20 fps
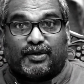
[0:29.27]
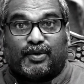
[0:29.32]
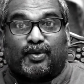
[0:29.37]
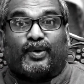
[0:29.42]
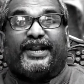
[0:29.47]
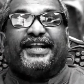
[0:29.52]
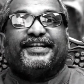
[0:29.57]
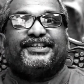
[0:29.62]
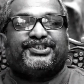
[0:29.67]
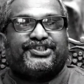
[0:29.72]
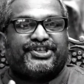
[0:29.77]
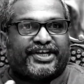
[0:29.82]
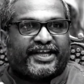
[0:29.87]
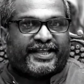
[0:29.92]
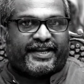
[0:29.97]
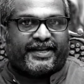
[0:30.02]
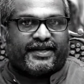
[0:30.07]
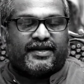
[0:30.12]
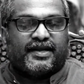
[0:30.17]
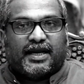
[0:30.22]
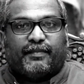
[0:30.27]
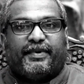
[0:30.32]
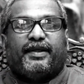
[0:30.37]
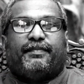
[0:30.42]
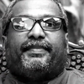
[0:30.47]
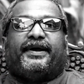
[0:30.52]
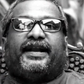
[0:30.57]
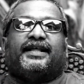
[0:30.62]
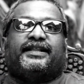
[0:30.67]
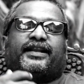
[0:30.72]
நாலேஜ் ஷேரிங் இப்படி
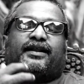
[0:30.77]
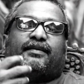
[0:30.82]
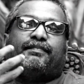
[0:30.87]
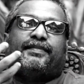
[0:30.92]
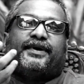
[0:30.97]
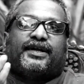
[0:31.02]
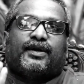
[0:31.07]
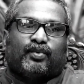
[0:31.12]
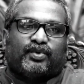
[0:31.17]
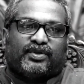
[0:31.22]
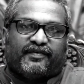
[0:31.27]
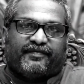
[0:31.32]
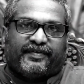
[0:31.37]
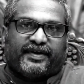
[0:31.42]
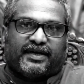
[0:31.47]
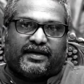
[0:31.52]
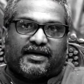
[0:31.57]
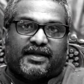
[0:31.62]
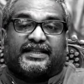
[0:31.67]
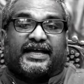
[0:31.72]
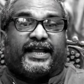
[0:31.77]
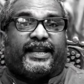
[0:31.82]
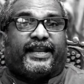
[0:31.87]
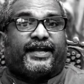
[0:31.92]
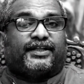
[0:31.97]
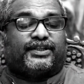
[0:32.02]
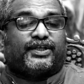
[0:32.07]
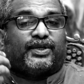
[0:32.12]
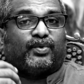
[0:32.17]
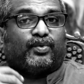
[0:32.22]
பலதரப்பட்ட உதவிகள்
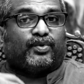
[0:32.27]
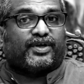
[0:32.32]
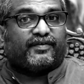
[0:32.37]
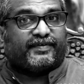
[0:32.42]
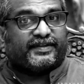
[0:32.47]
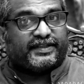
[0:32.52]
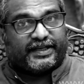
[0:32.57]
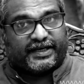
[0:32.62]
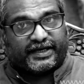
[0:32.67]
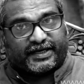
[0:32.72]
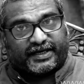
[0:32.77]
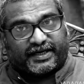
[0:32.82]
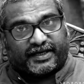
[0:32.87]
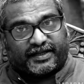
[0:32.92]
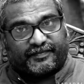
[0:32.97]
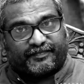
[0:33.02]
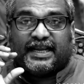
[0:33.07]
தாயகத்தை நோக்கி வந்திருக்கின்றன